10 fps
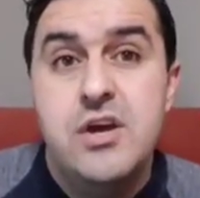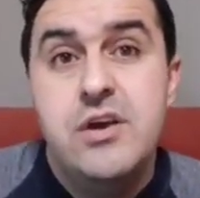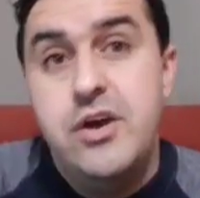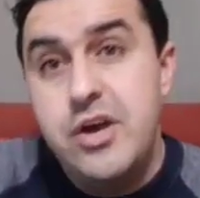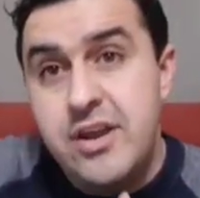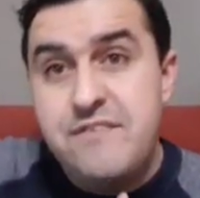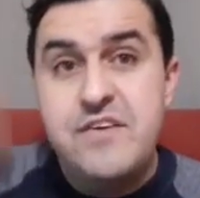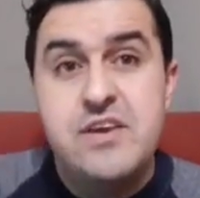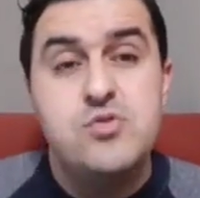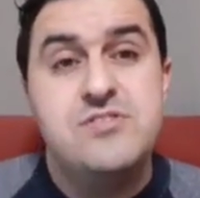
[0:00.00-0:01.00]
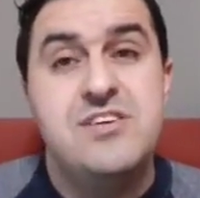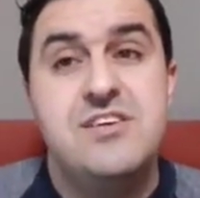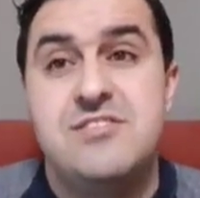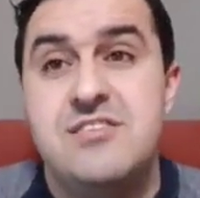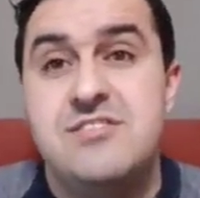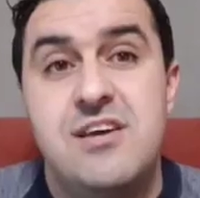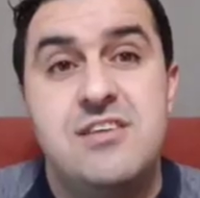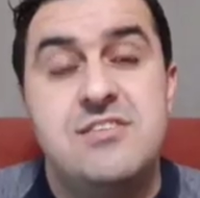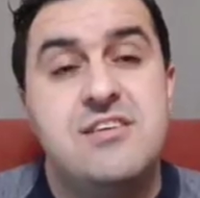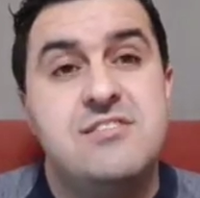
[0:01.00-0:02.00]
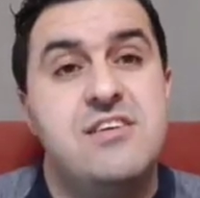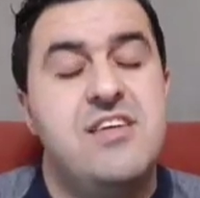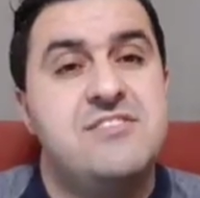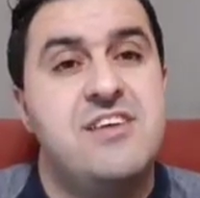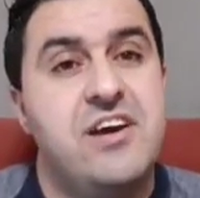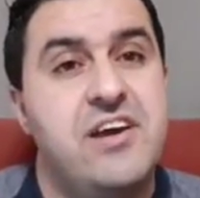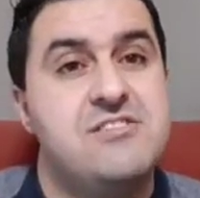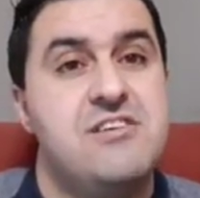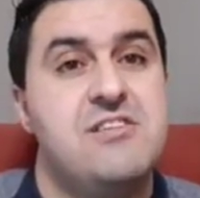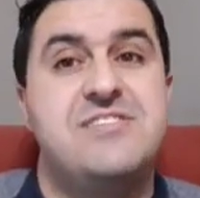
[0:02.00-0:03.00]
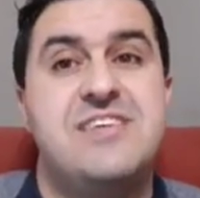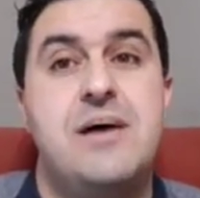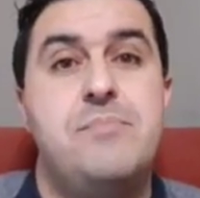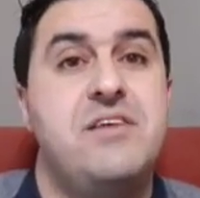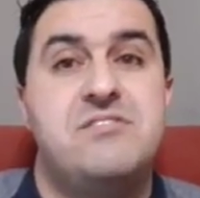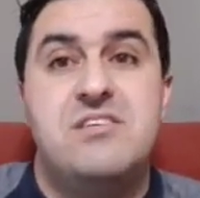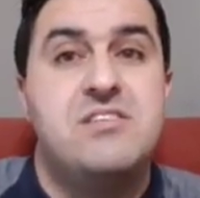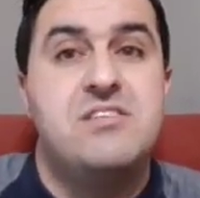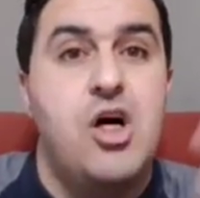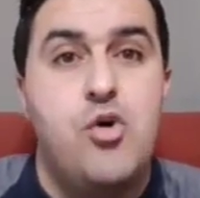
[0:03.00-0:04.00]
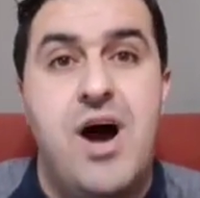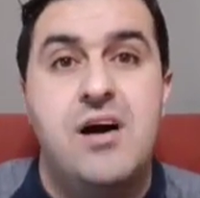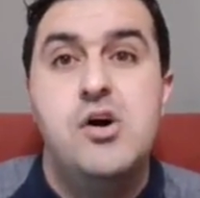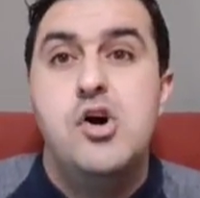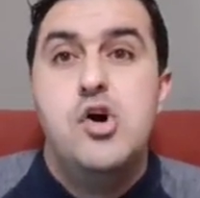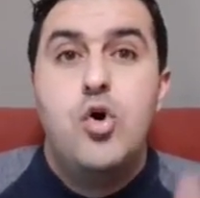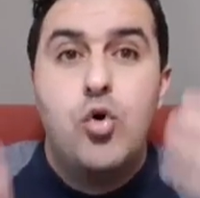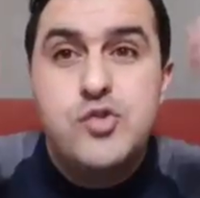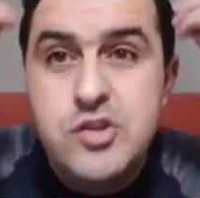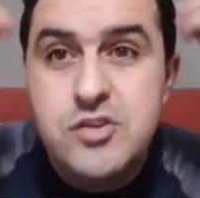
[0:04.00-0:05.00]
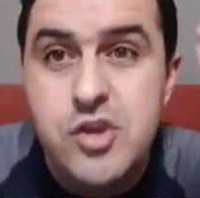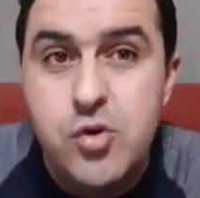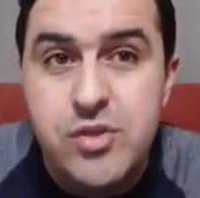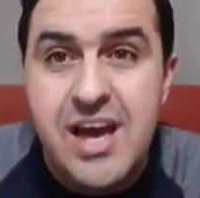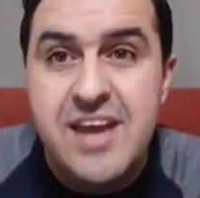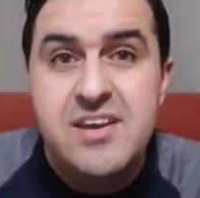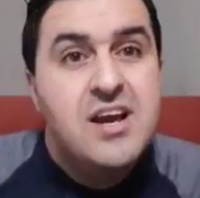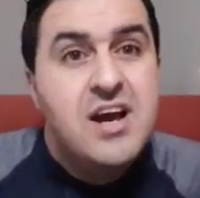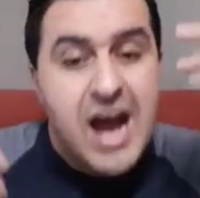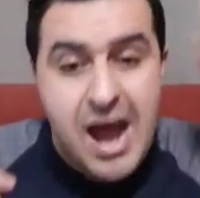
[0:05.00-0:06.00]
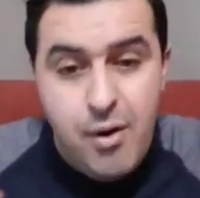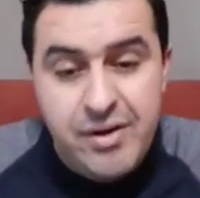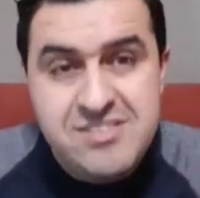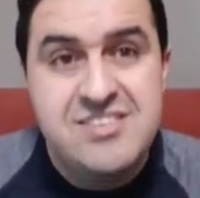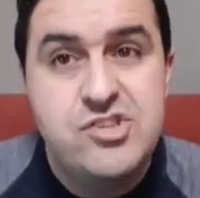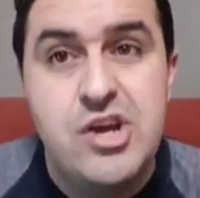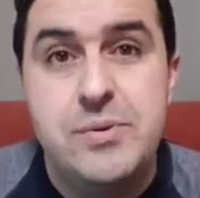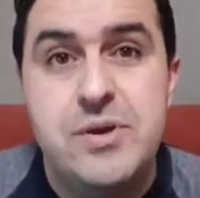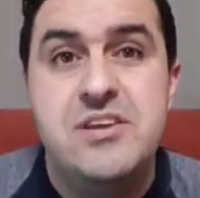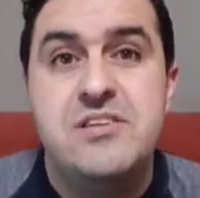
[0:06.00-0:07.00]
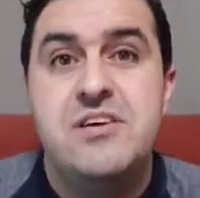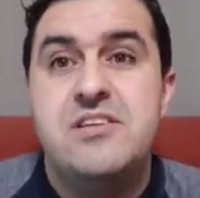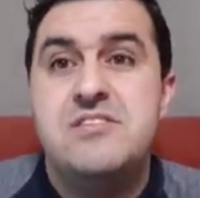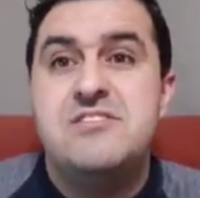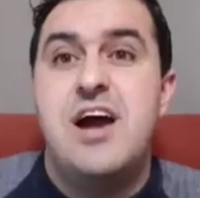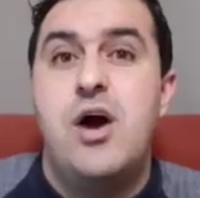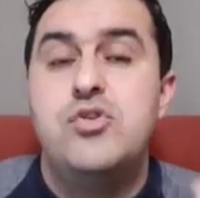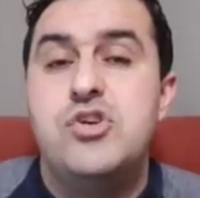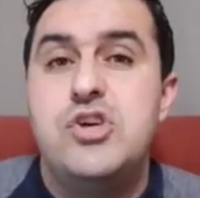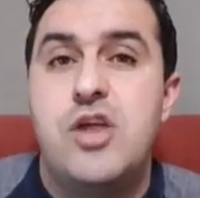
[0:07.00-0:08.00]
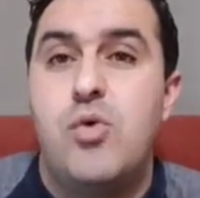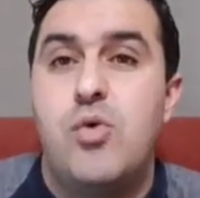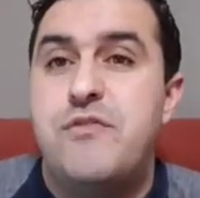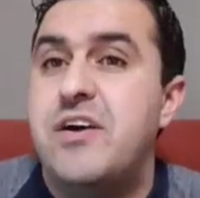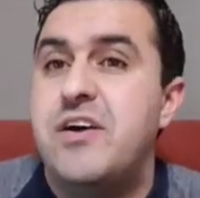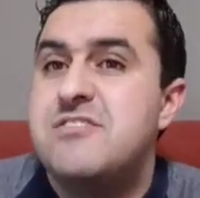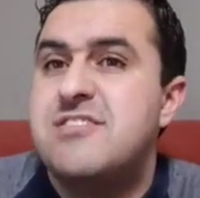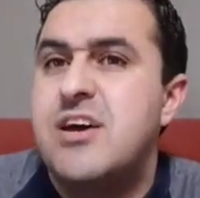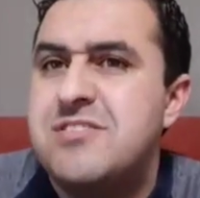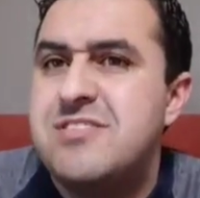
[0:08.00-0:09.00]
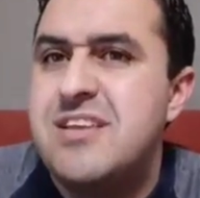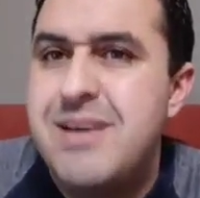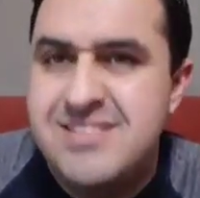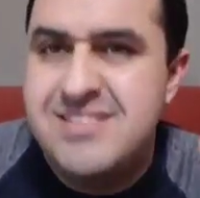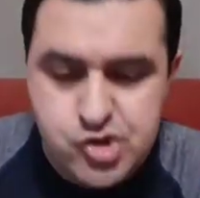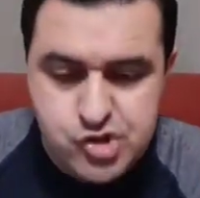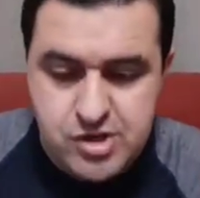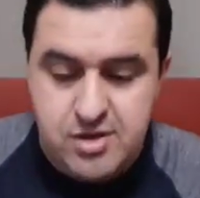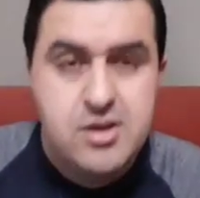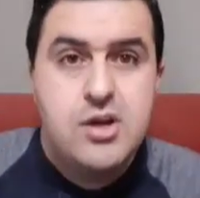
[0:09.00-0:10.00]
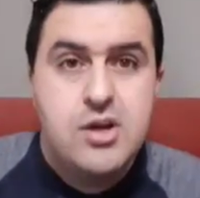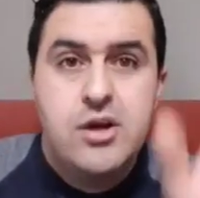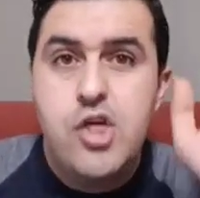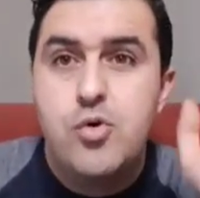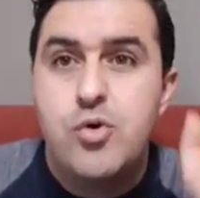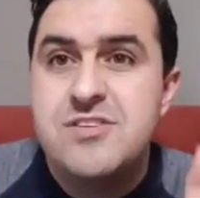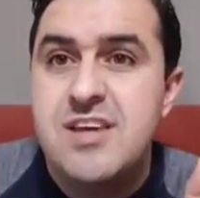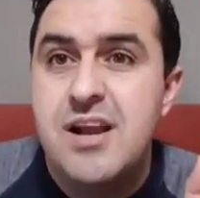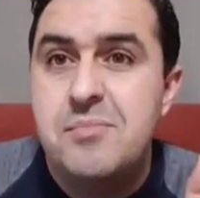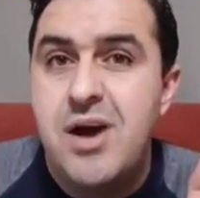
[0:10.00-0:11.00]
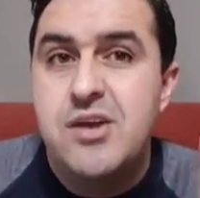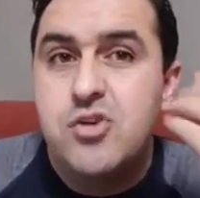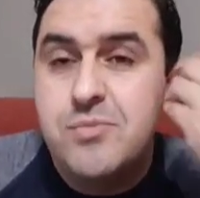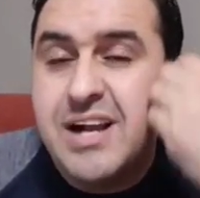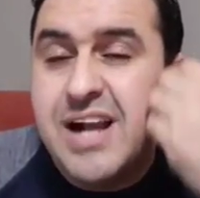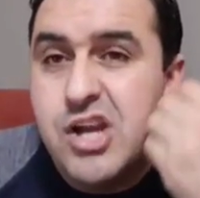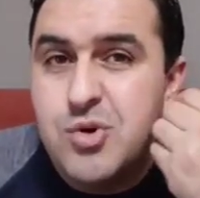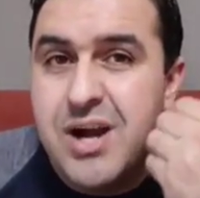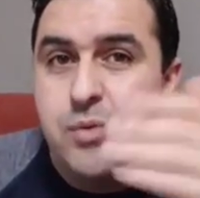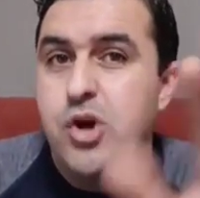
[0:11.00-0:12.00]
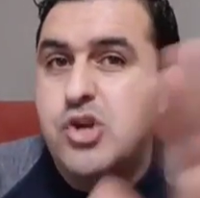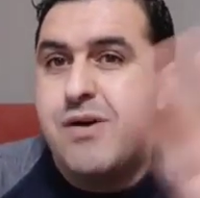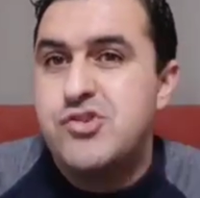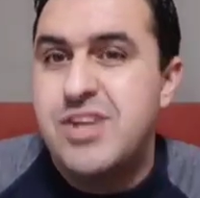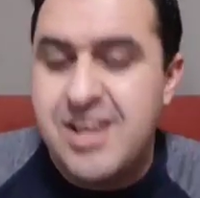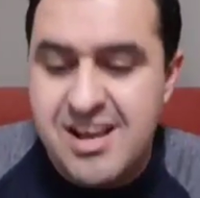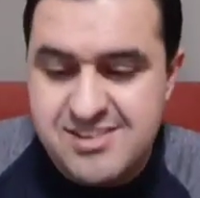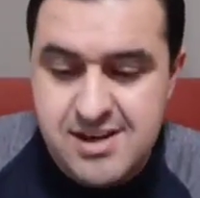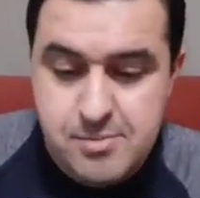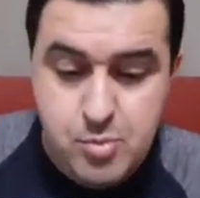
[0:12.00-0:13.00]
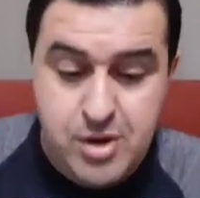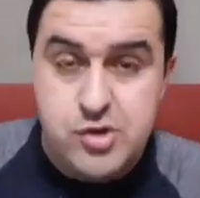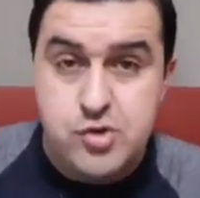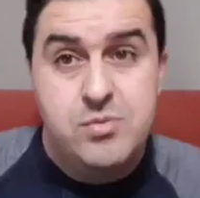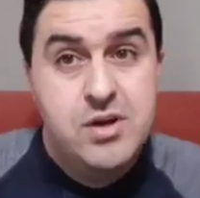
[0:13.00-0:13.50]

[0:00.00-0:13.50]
إريفيين وسين زي زي زي زي تزاغين زي مسامان زي النضوع وسين ديودان وذان أروح نتسجابين السعودية وأفغانستان ويسين ما يستيشا يدور السلام عليكم يقع وراك واش ما وجدي يقع السلام عليكم